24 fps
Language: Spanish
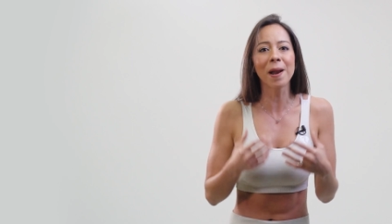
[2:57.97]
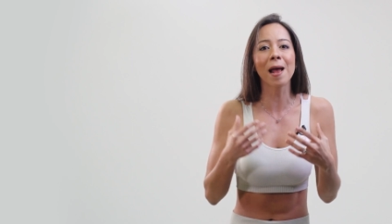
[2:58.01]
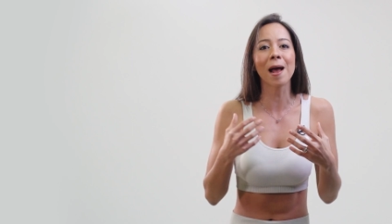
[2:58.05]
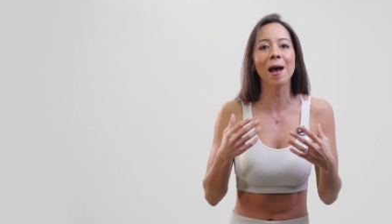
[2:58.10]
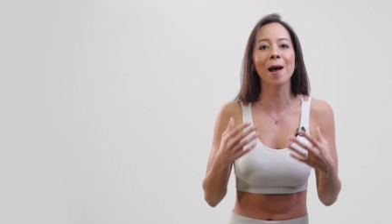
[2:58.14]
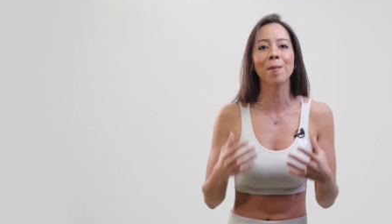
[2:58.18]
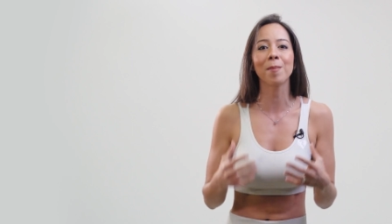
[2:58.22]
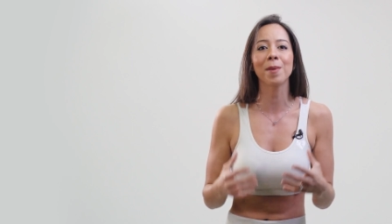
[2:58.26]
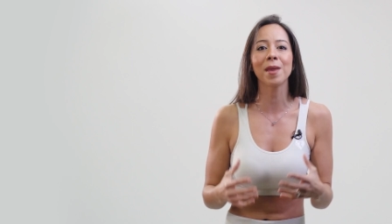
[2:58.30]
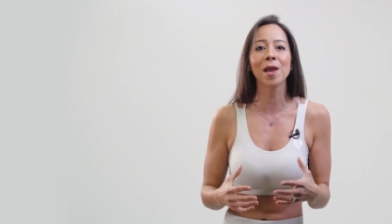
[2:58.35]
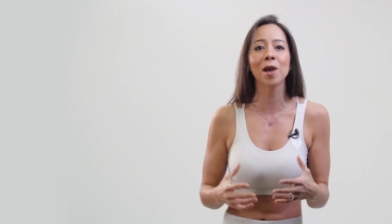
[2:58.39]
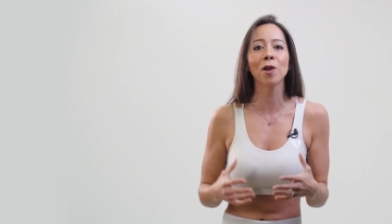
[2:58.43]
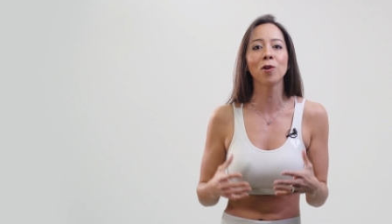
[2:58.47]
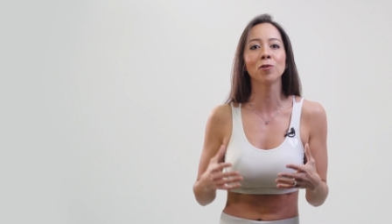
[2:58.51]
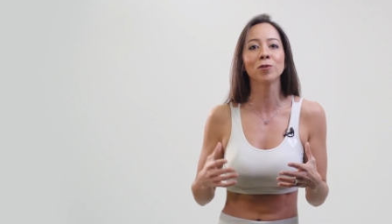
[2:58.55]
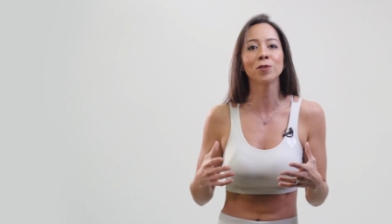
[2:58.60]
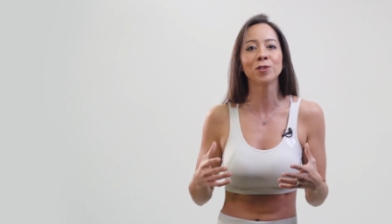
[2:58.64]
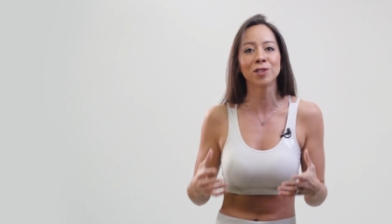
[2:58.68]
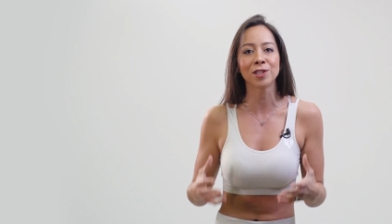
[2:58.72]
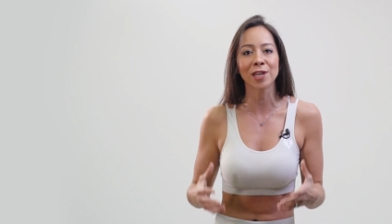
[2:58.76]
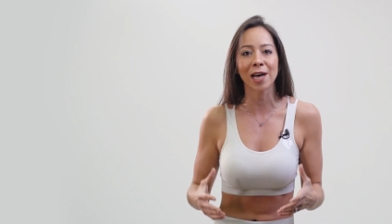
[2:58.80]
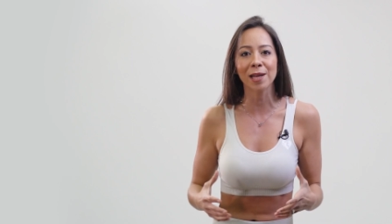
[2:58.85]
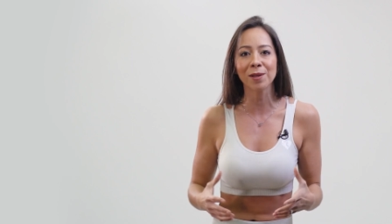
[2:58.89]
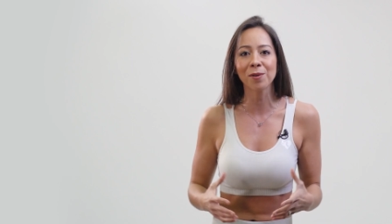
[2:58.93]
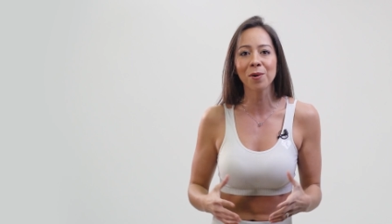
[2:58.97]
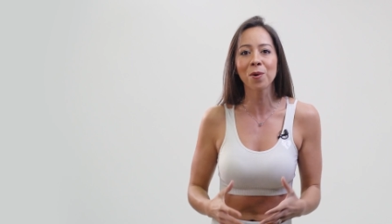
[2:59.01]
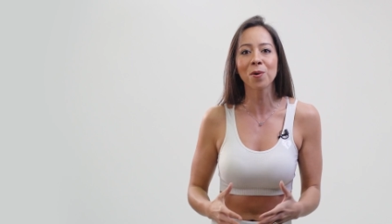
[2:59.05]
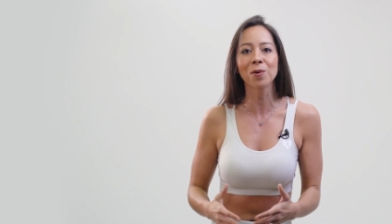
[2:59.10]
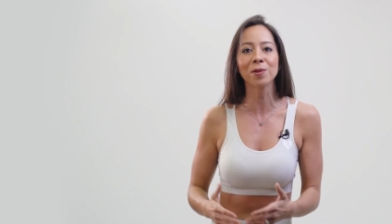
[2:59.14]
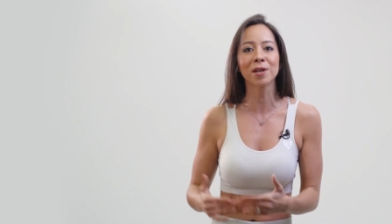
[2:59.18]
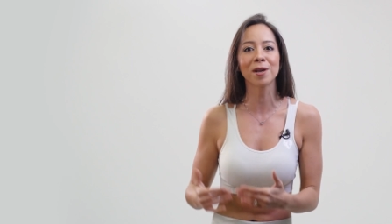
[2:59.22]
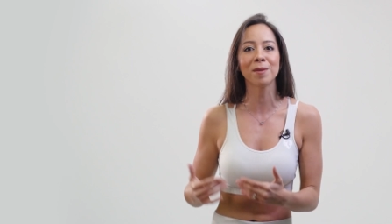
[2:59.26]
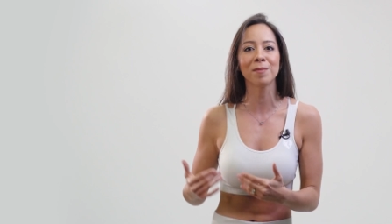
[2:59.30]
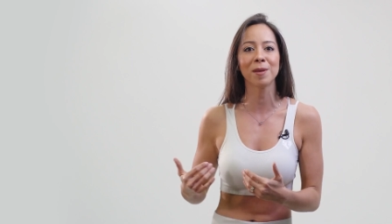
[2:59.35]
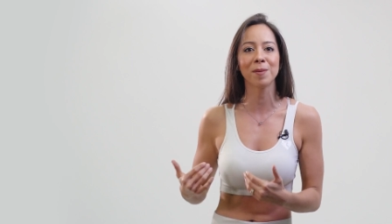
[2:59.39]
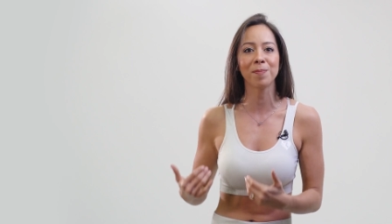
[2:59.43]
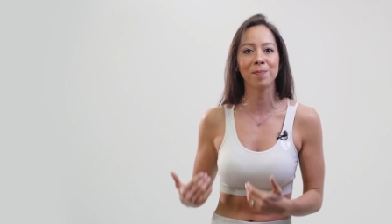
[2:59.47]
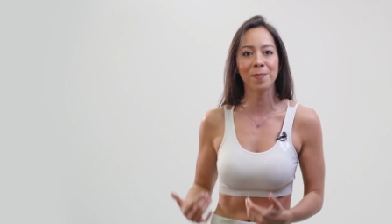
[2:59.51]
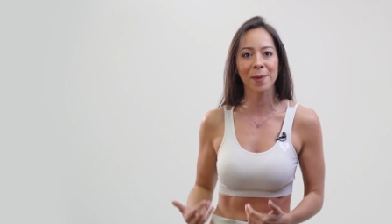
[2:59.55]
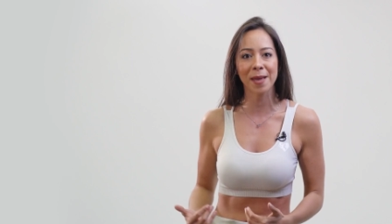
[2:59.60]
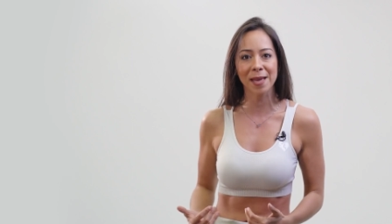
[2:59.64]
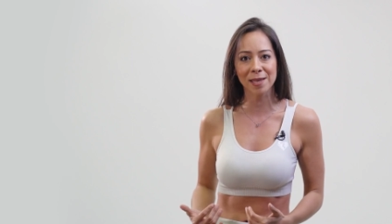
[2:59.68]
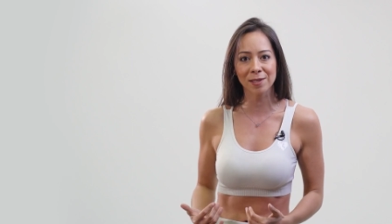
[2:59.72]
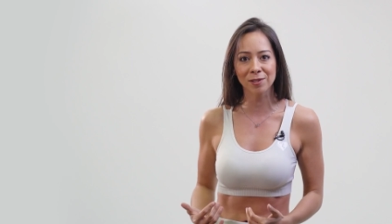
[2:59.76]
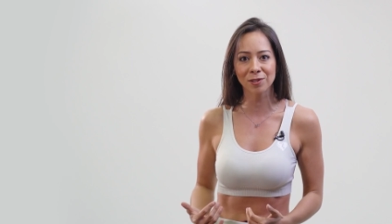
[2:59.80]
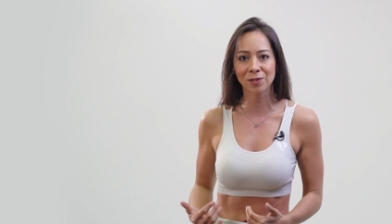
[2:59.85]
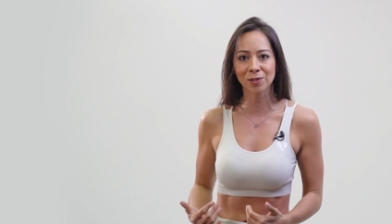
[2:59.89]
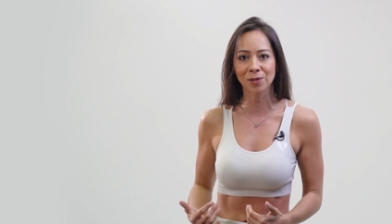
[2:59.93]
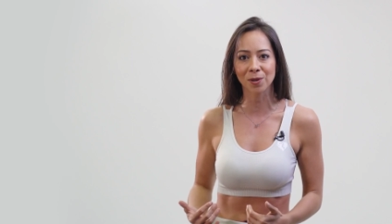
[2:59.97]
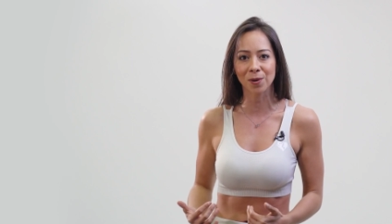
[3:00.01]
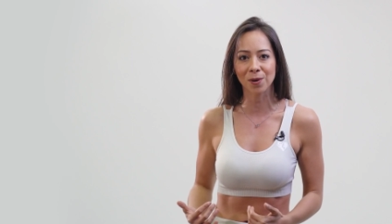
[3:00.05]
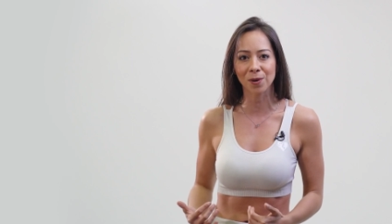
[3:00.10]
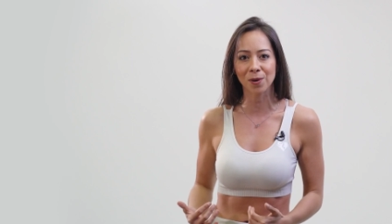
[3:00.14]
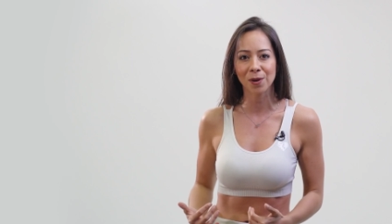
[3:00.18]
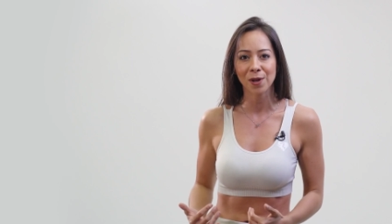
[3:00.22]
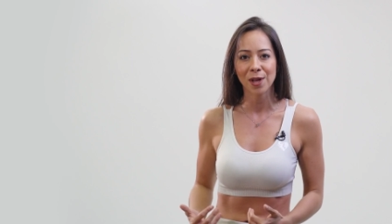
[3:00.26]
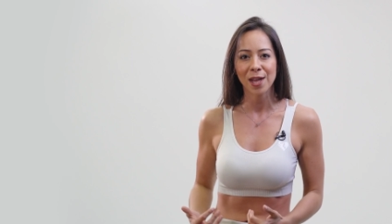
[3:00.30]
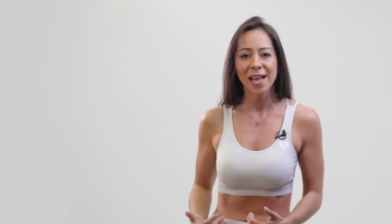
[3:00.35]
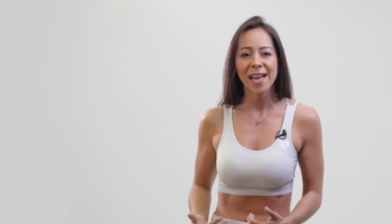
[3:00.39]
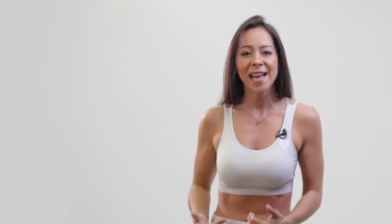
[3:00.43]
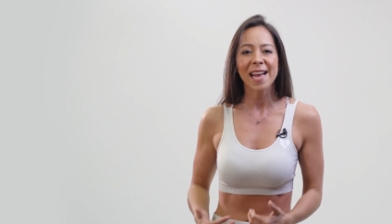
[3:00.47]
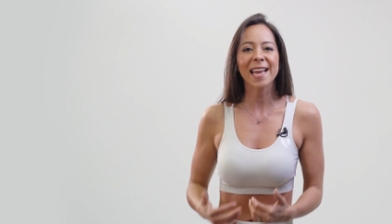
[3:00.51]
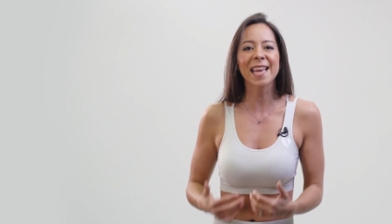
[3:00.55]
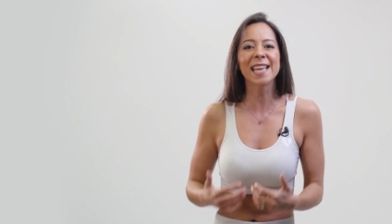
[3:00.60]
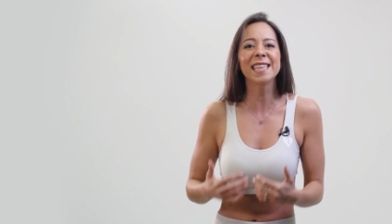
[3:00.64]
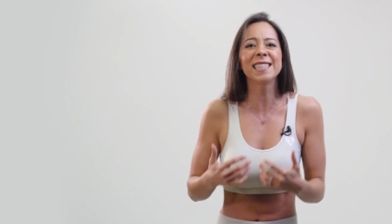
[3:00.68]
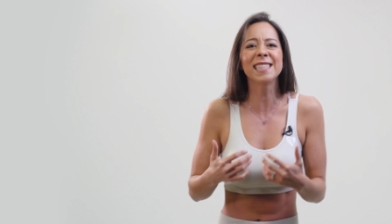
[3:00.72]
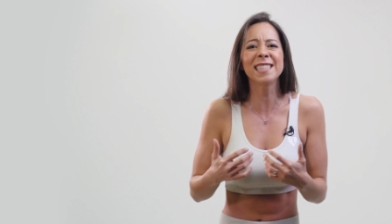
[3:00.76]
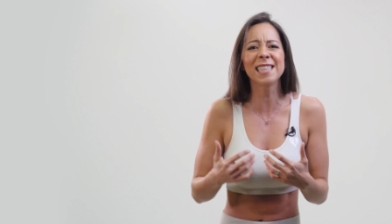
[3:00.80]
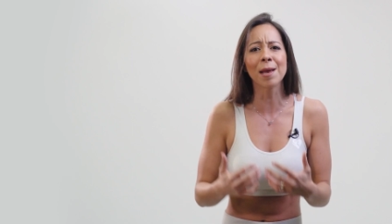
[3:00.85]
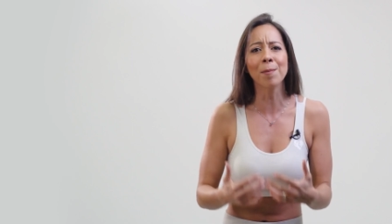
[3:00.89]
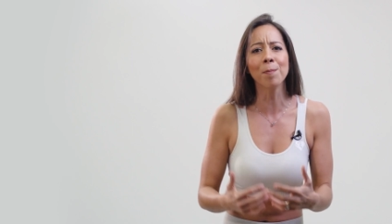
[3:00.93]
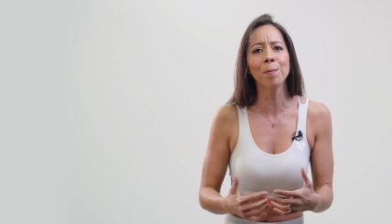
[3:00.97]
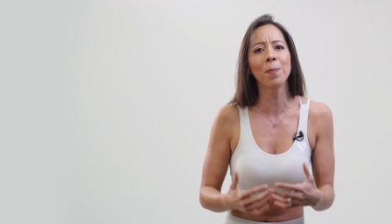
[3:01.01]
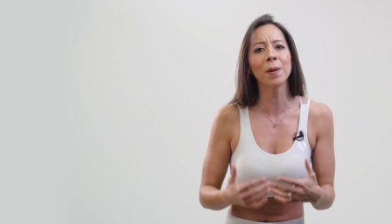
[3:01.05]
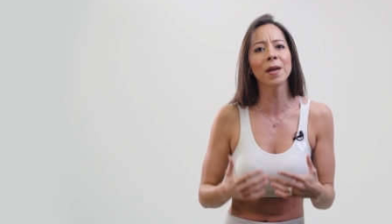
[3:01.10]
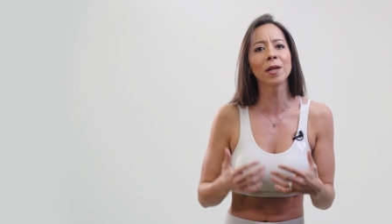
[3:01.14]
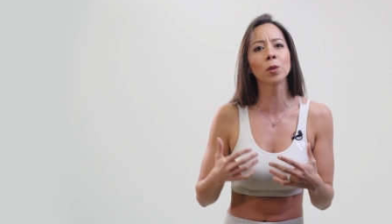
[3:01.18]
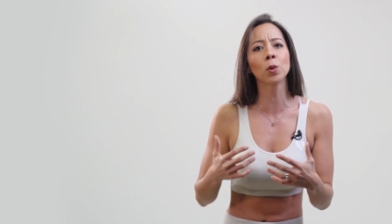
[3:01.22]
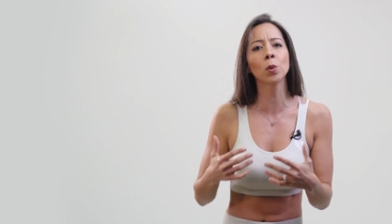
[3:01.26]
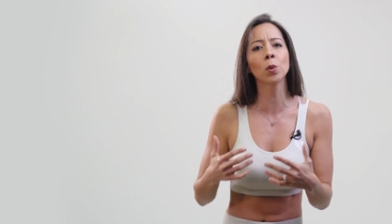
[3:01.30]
había luchado contra mi peso, que siempre